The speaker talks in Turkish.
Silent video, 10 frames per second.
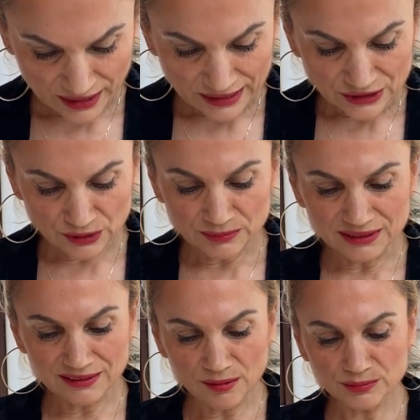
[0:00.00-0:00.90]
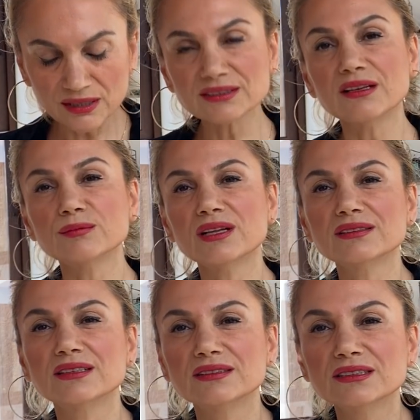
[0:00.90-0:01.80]
Şimdi zamlar zamlar
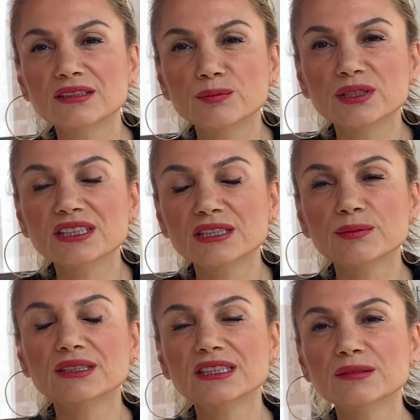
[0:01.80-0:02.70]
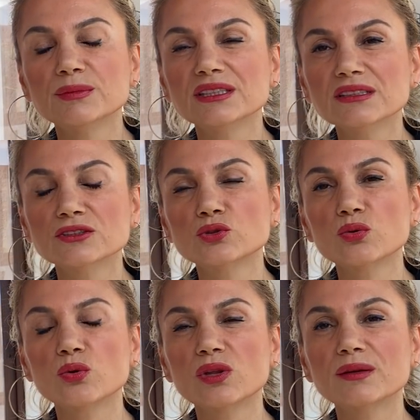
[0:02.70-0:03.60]
dedik. Tabii 2020 yılı
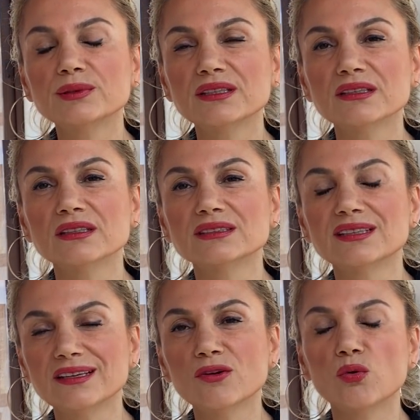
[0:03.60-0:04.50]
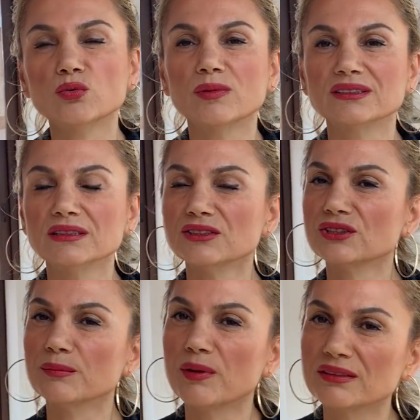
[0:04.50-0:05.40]
çok kolay bir e, sene olmadı.
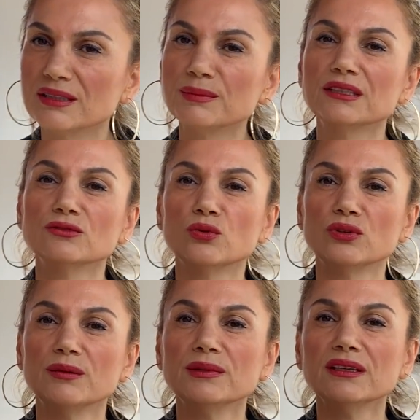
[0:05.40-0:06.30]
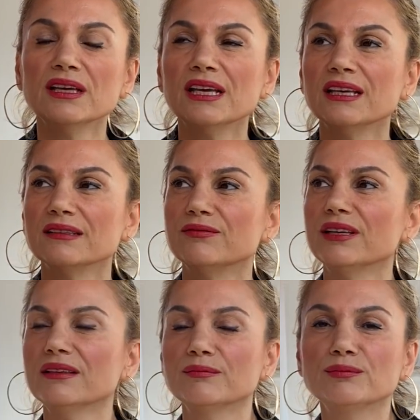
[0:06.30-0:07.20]
İşte pandemi dönemi
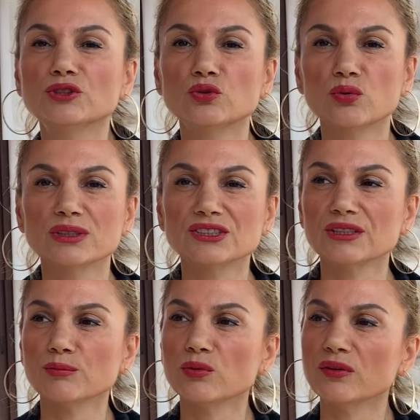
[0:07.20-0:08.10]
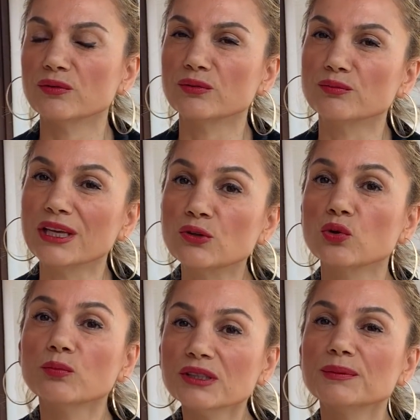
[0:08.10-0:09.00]
ve birçok işte bu e,
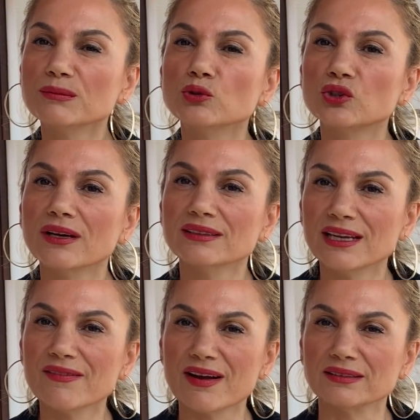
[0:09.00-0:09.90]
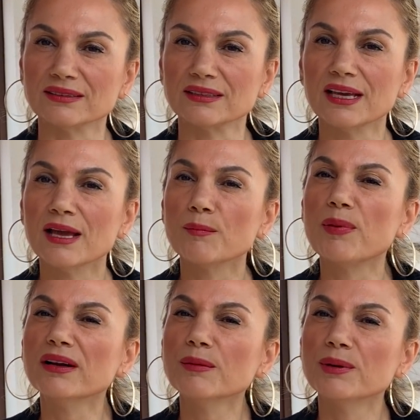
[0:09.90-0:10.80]
ekonomik bir mücadele verdik.
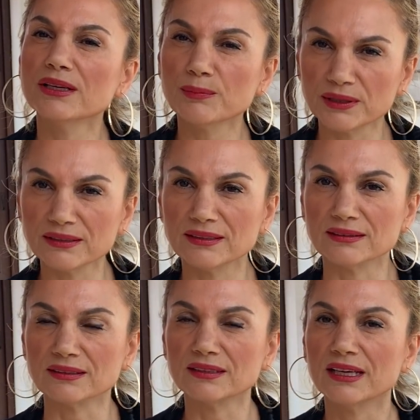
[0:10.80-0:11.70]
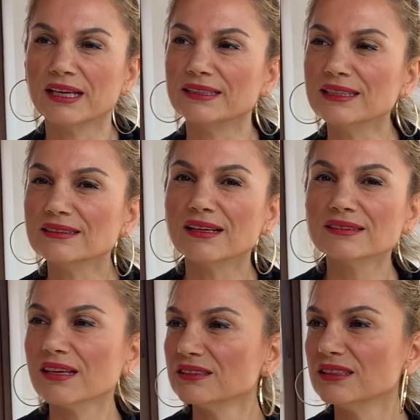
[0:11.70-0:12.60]
Para para para dedik. Neden?
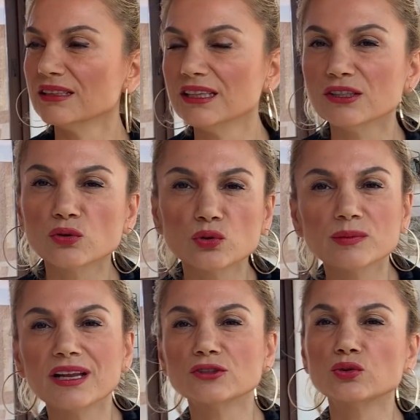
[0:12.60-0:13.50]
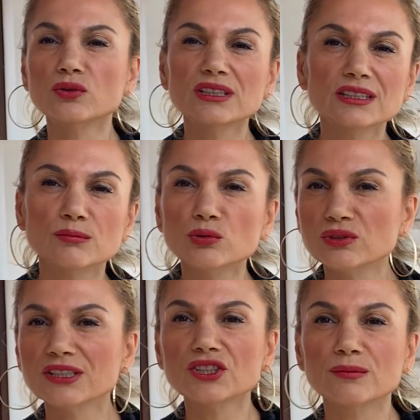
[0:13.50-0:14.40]
Sanki hani ekonomiler çok iyi,
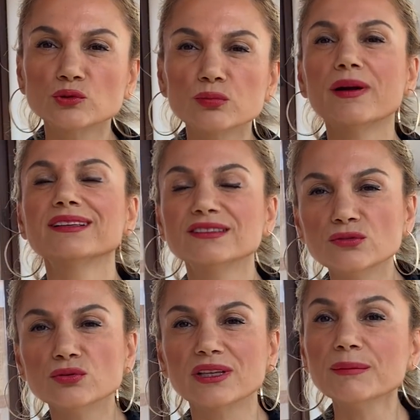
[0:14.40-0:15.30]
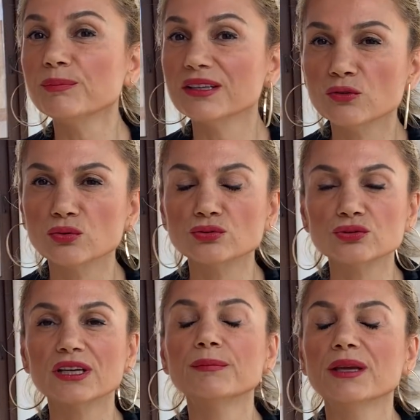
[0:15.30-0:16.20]
muhteşem, süper gidiyor da hep para
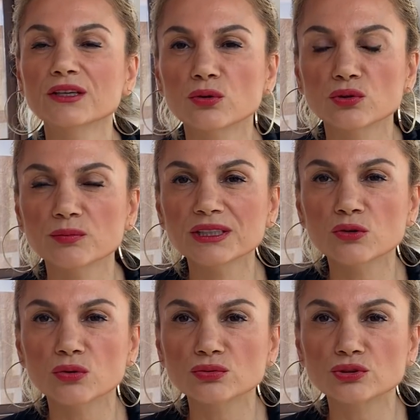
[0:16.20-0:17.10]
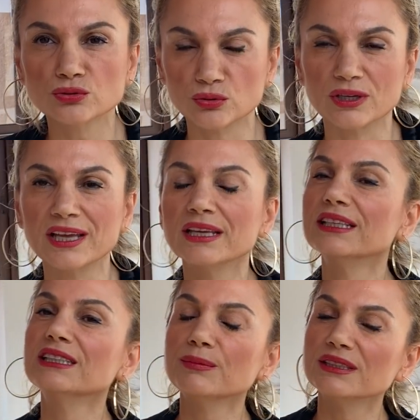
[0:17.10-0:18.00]
konuştuk, hep ekonomi konuştuk.
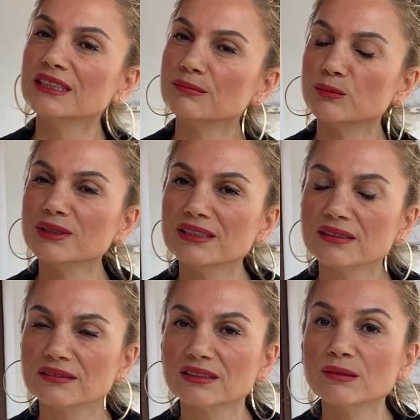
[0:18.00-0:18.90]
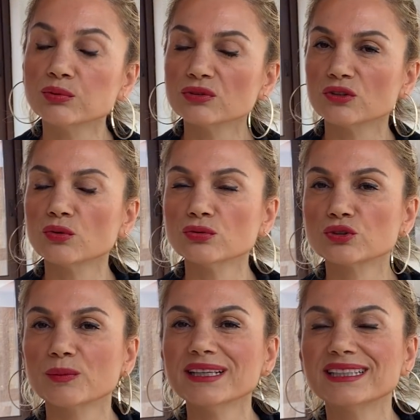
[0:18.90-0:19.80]
2021 yılında da bunları
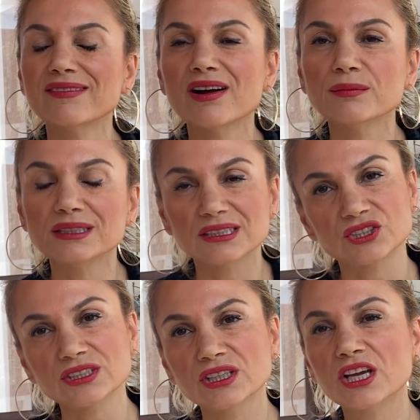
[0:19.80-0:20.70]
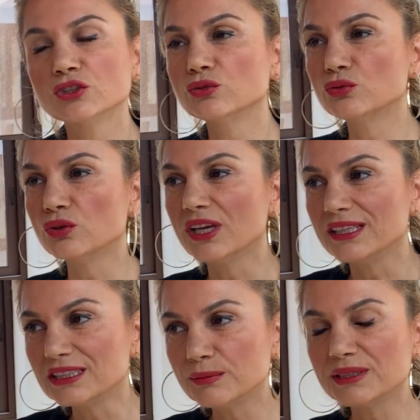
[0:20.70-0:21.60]
konuşmaya devam edeceğiz. Çünkü
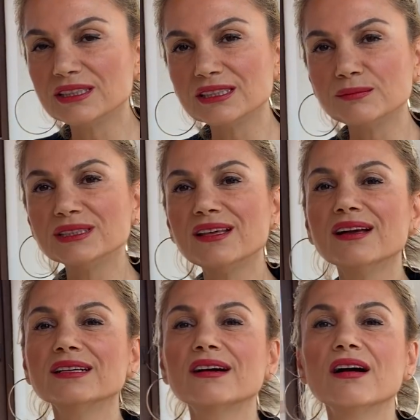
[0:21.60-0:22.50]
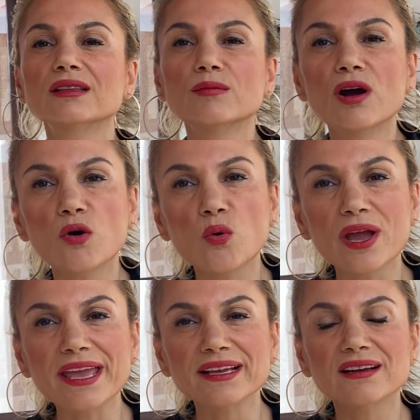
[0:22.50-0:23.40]
2020'den kalma o
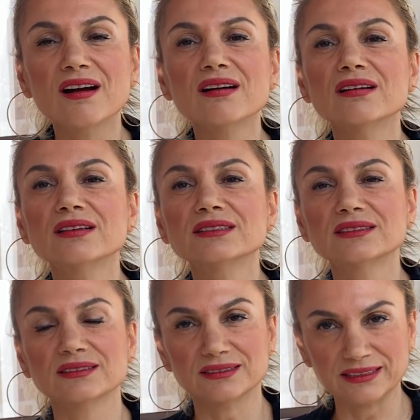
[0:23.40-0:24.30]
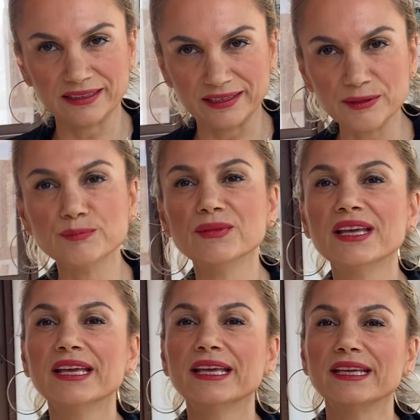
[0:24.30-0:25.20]
enkaz diyelim.
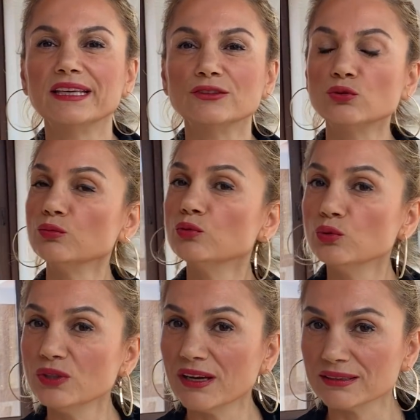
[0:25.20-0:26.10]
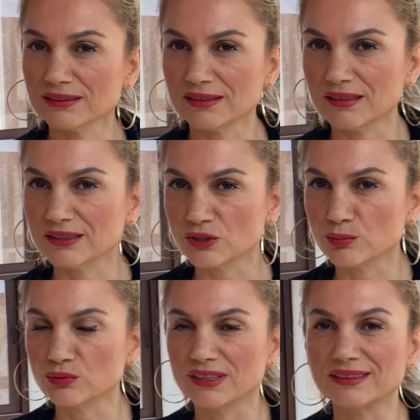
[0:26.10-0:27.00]
E, tüm dünyada sadece
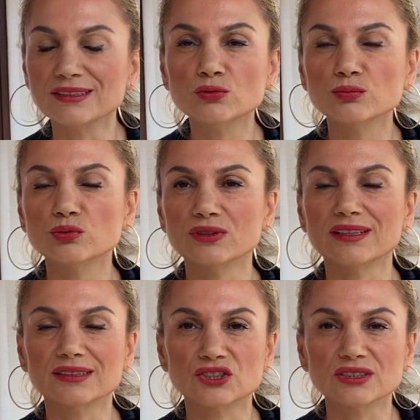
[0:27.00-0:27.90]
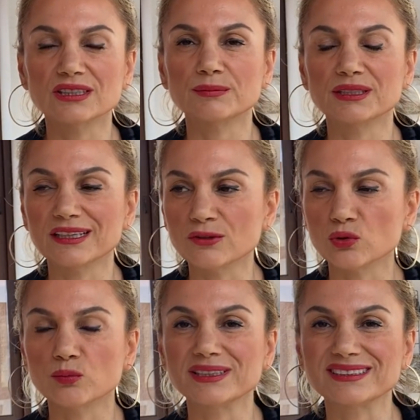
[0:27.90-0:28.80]
burada değil, tüm dünyada ciddi bir
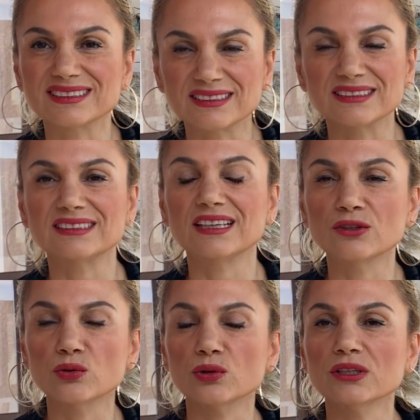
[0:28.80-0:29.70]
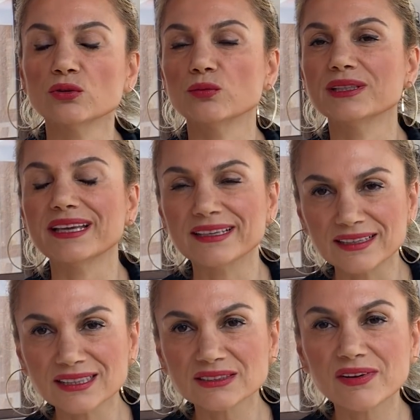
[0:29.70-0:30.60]
ekonomik sıkıntı, ekonomik
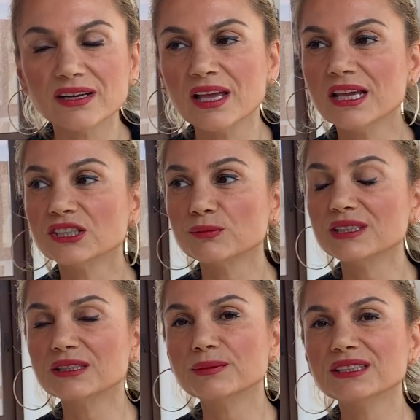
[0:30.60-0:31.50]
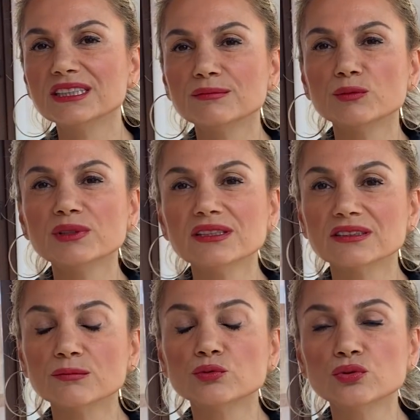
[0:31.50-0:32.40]
enkaz var. Şimdi 2021
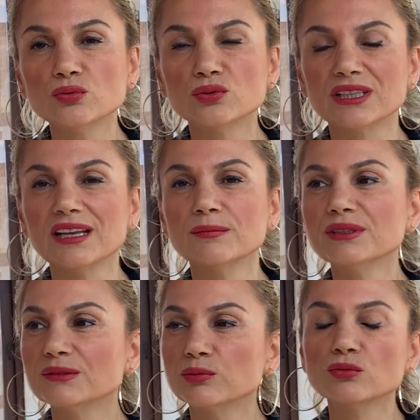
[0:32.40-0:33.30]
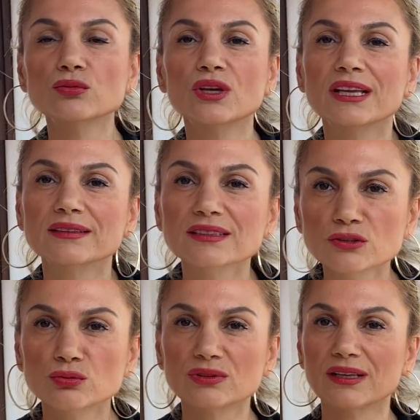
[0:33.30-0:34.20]
yılında bütün ülkeler biz bunu
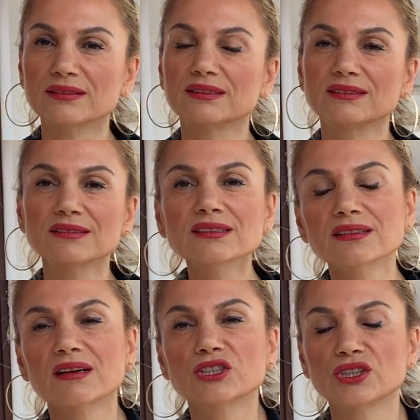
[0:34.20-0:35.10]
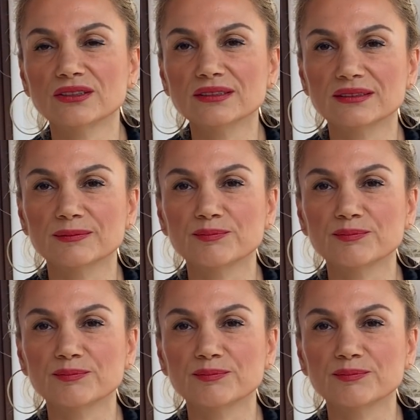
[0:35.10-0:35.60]
nasıl düzeltiriz? Nasıl aşarız?